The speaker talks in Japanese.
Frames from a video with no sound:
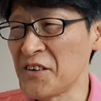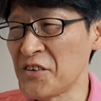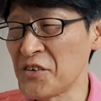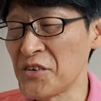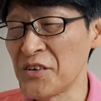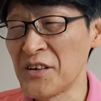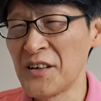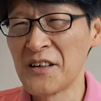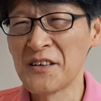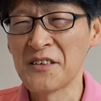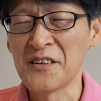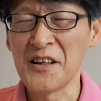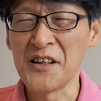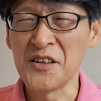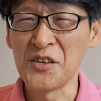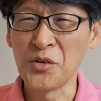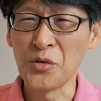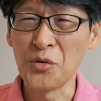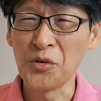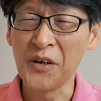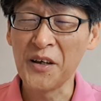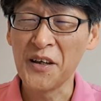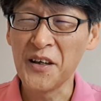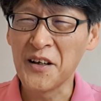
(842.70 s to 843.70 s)
いる天
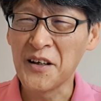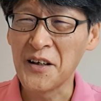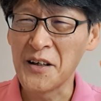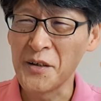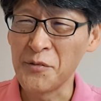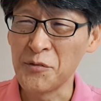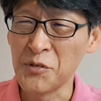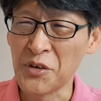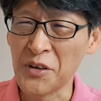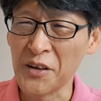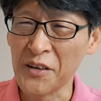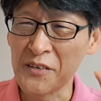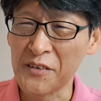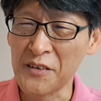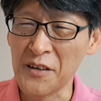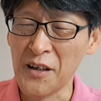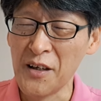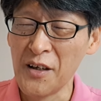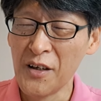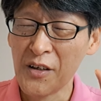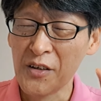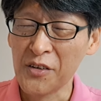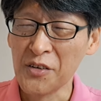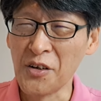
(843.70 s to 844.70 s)
皇陛下に向かっ
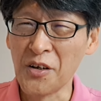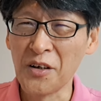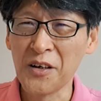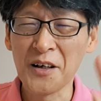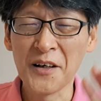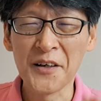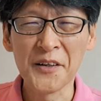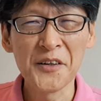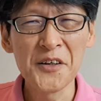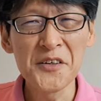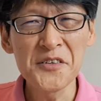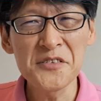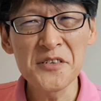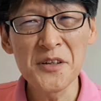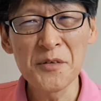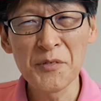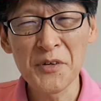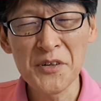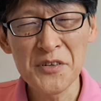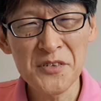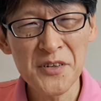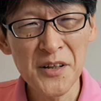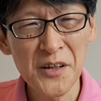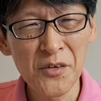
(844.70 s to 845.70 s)
てなんか話して
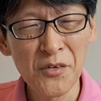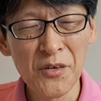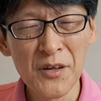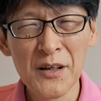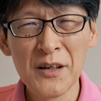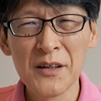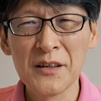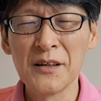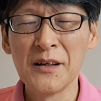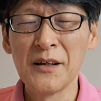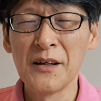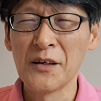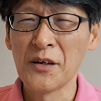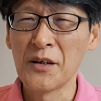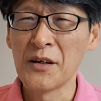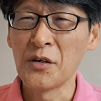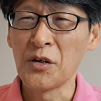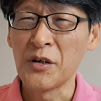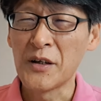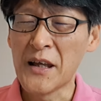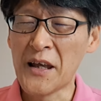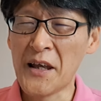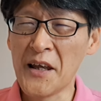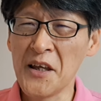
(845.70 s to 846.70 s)
ましたよ。
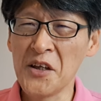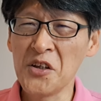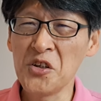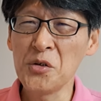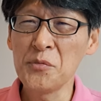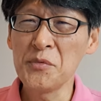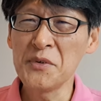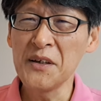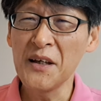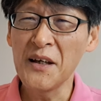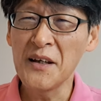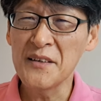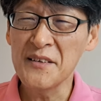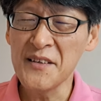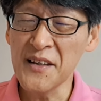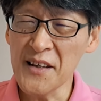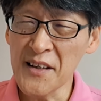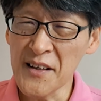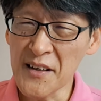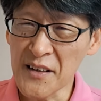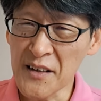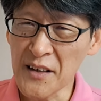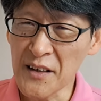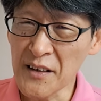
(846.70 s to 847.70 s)
エーヌミア
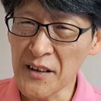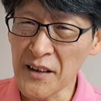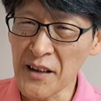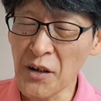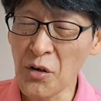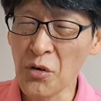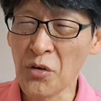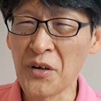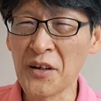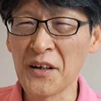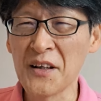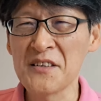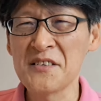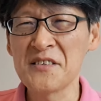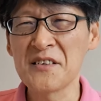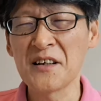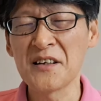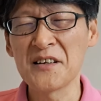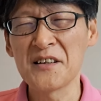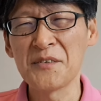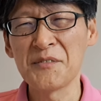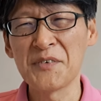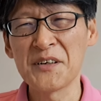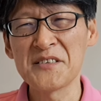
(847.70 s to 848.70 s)
殿下からお話しさ
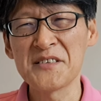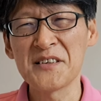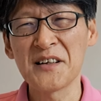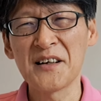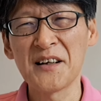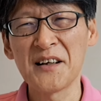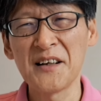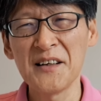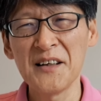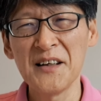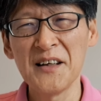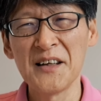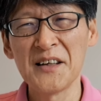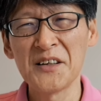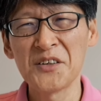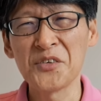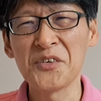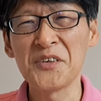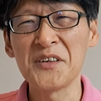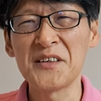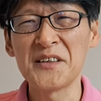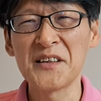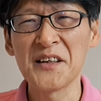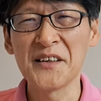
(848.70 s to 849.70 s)
れてましたからね。
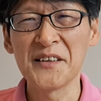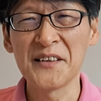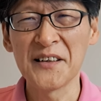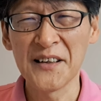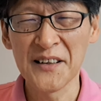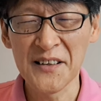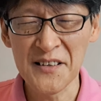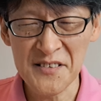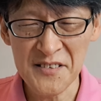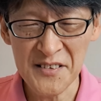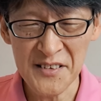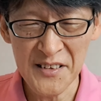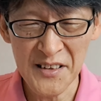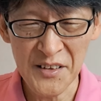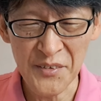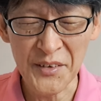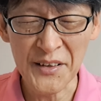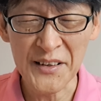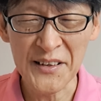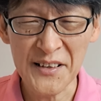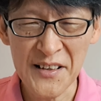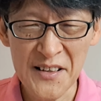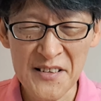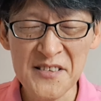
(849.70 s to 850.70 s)
といったような話な
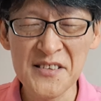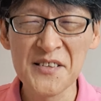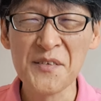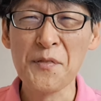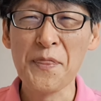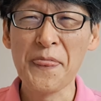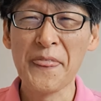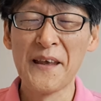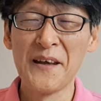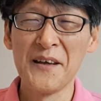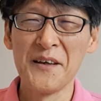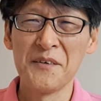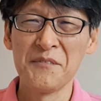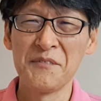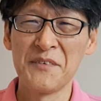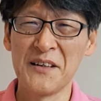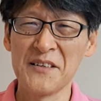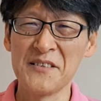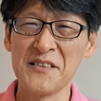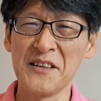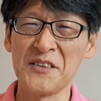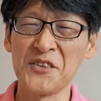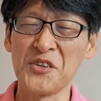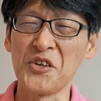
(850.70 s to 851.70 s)
わけです。
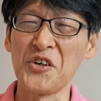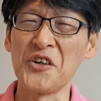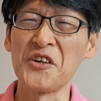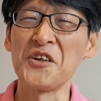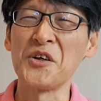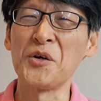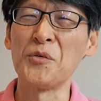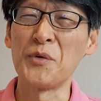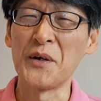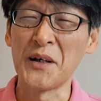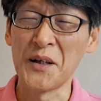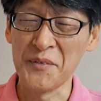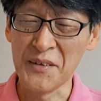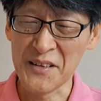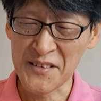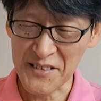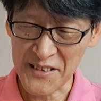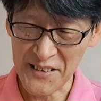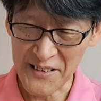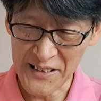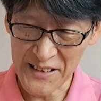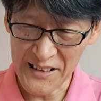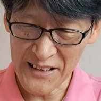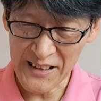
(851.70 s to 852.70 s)
皆さんどのように思われま
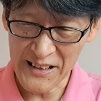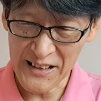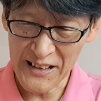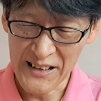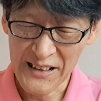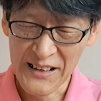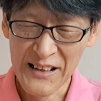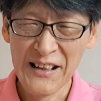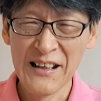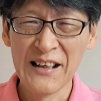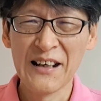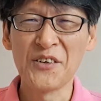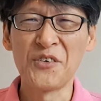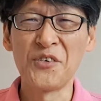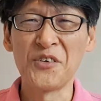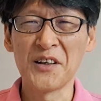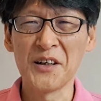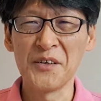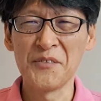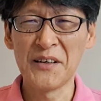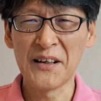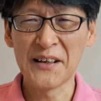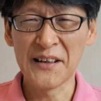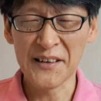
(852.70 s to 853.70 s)
すかね。今
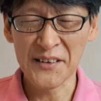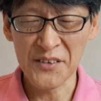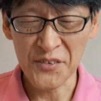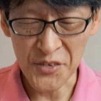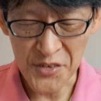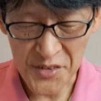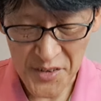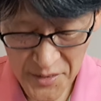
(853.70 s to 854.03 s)
回もありがとうご